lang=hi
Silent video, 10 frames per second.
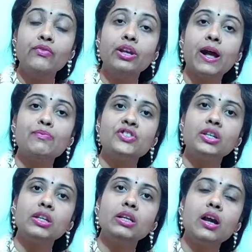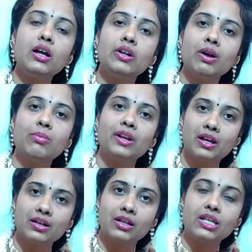फिर आप चीनी का करवा
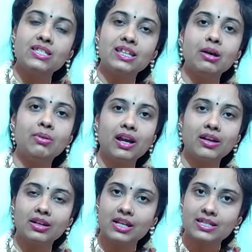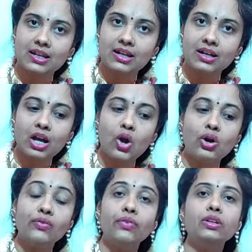बना करके सीरा बना करके शक्कर का
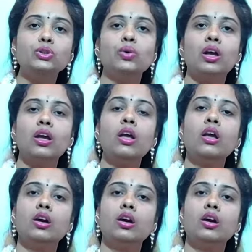और फिर जो है